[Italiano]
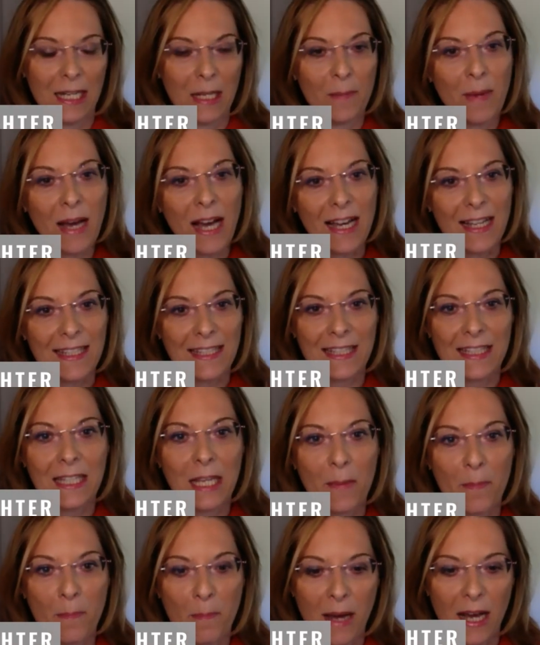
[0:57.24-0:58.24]
le basi si
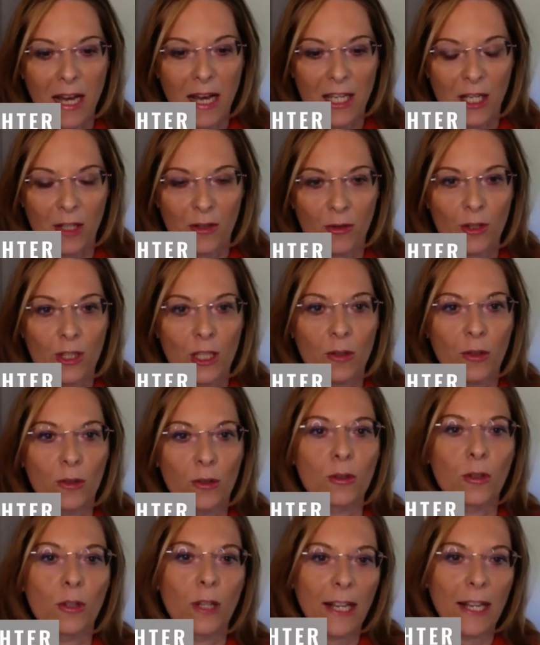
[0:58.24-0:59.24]
appaiono
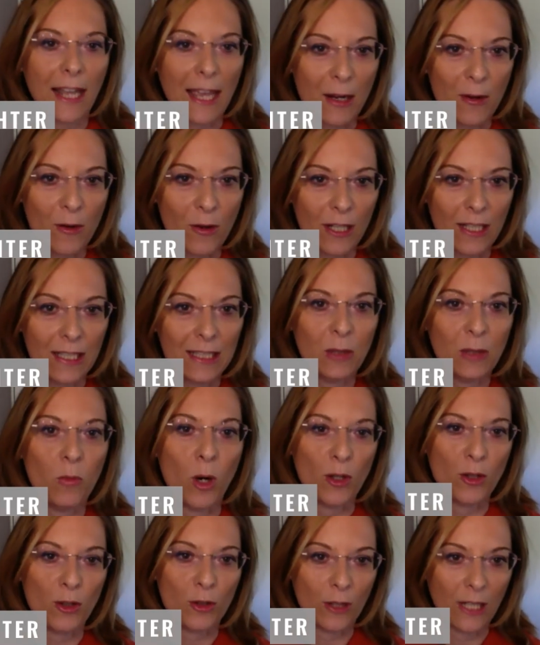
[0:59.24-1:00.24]
secondo le regole di
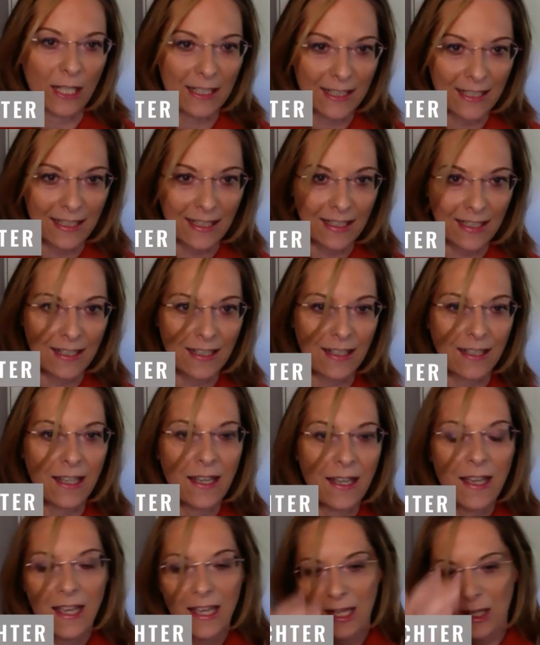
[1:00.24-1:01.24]
Watson e Crick,
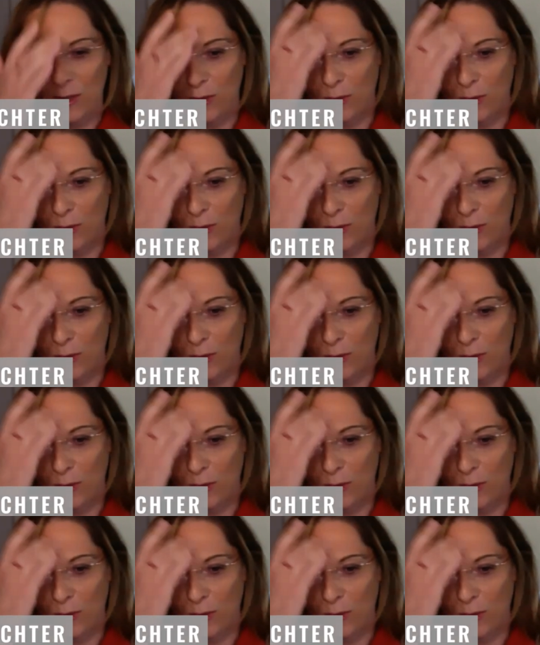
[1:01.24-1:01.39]
che